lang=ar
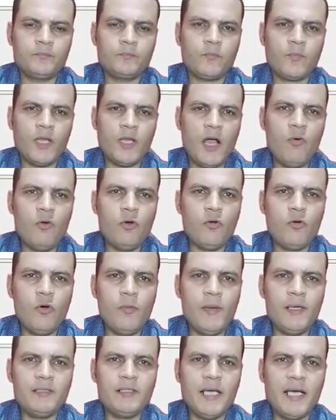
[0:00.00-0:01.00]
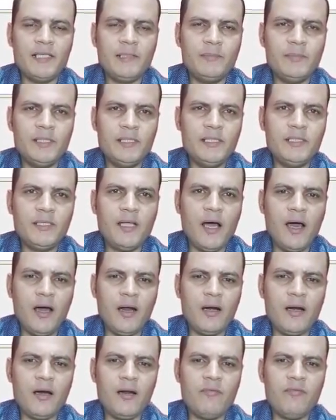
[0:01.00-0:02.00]
أول كوماند هنبتدي
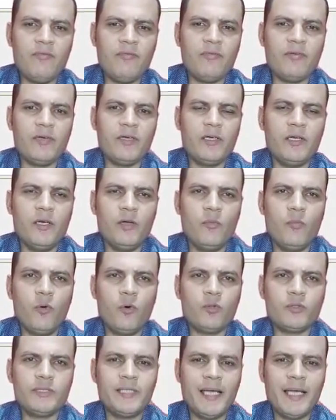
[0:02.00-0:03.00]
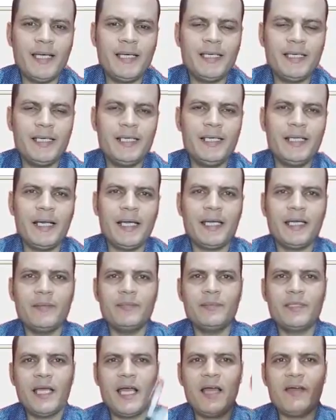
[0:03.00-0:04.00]
نعرف البوردة اللي
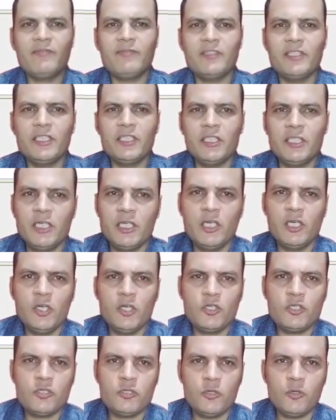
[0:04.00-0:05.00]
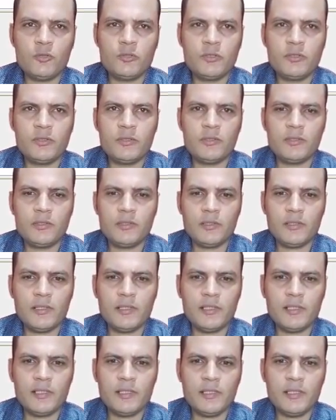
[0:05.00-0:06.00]
ركبتها في سلوت
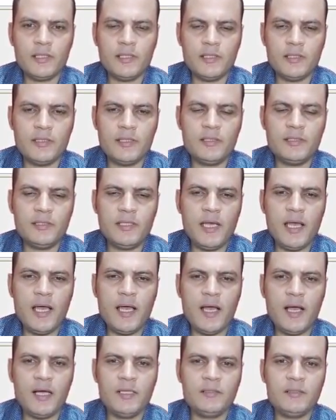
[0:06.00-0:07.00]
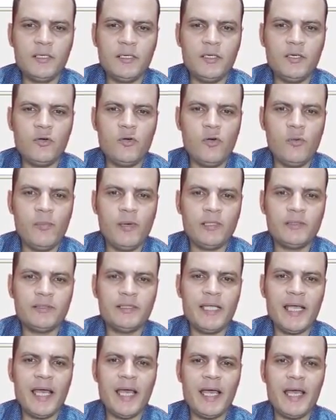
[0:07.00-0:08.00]
ستة عن طريق
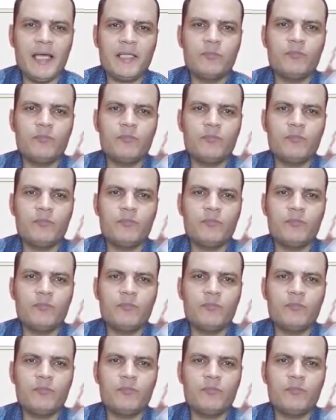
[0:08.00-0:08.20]
كوماند اد